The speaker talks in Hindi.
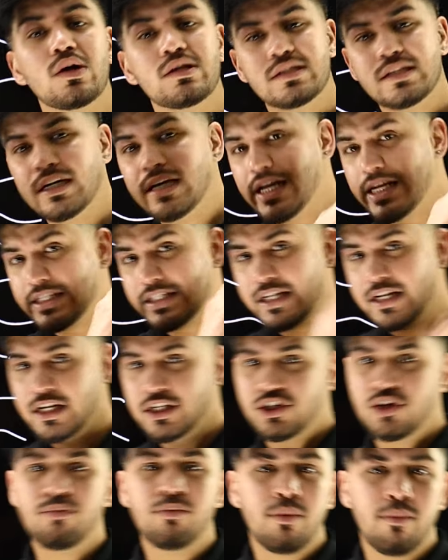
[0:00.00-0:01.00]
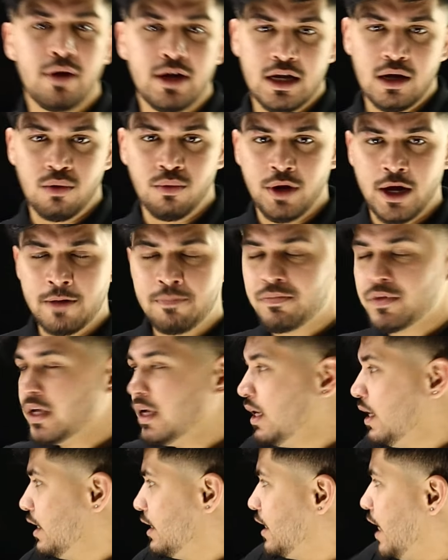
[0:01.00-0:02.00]
कौन से डेजिग्नेशन पे बैठा हुआ है
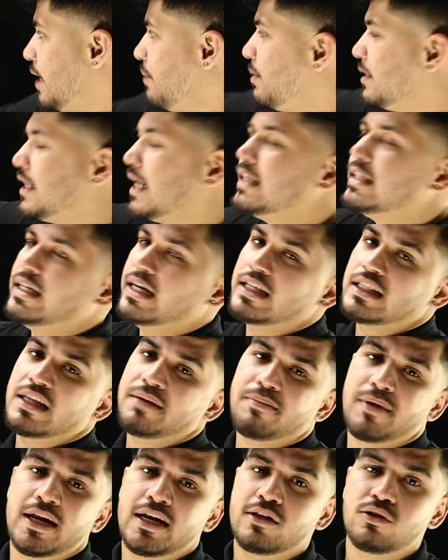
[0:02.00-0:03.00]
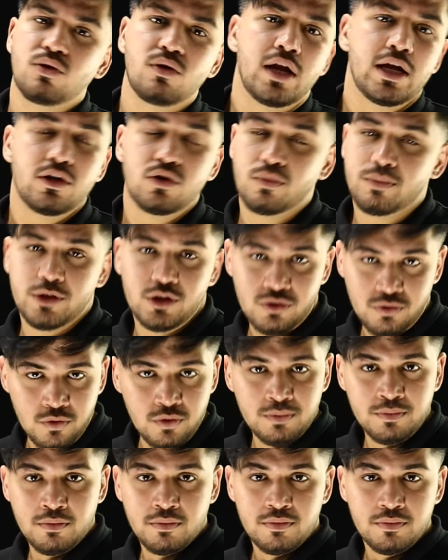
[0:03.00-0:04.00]
यही बताते रहते हैं पहली दो लाइनों में तो
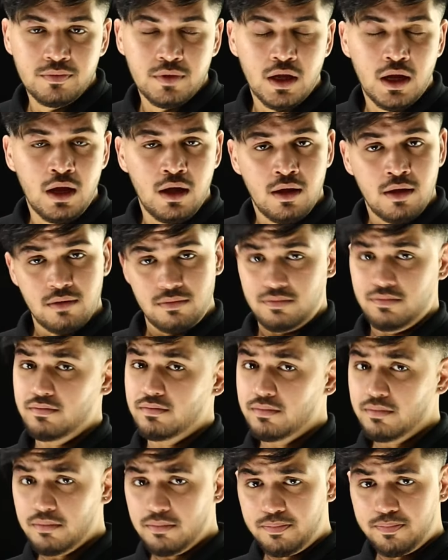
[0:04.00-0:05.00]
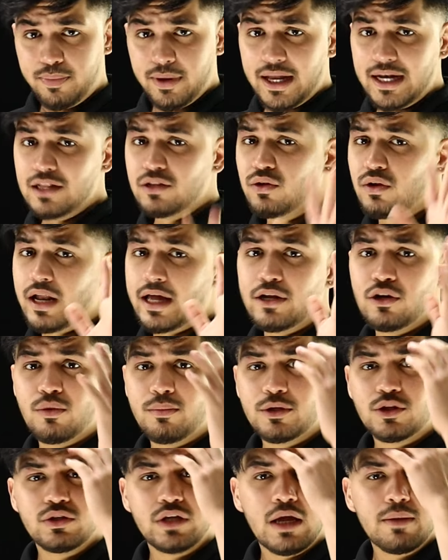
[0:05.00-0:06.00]
वो पहली दो लाइनों
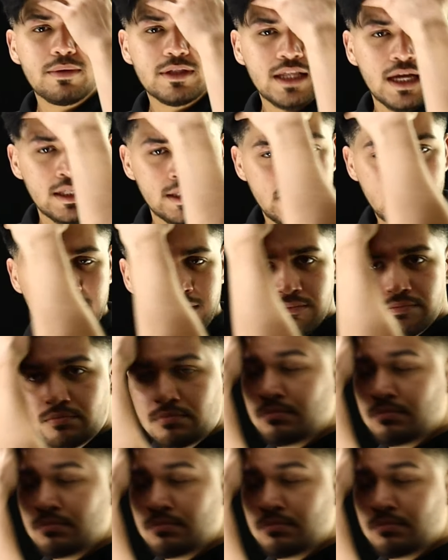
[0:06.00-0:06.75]
में तो यही बताते हैं